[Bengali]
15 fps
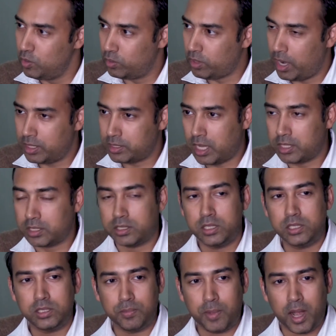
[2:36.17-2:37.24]
ওনারা চাচ্ছে
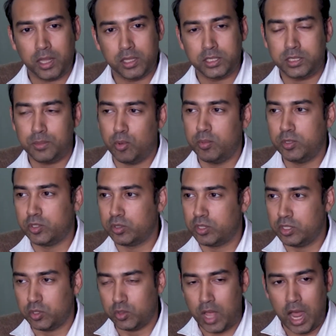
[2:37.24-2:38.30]
যে বাংলাদেশে
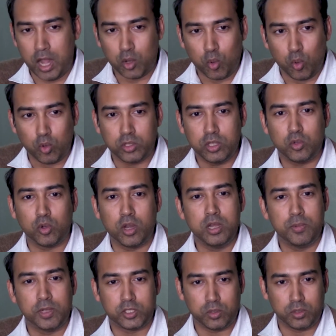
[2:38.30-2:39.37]
ভবিষ্যতের জন্য আর কোনো দিন কোনো
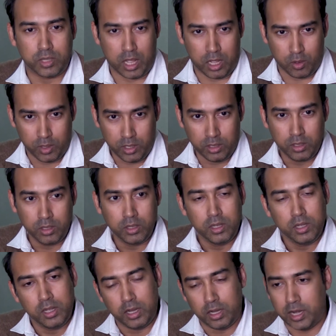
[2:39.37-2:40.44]
নির্বাচন না হয়
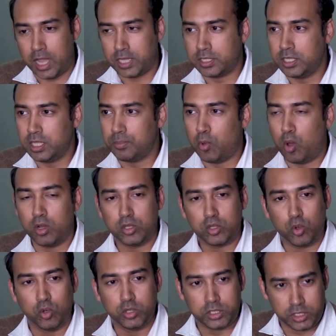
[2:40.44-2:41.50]
রাজনৈতিক মহলে
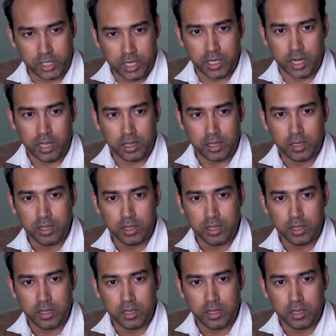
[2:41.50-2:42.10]
তো হচ্ছেই না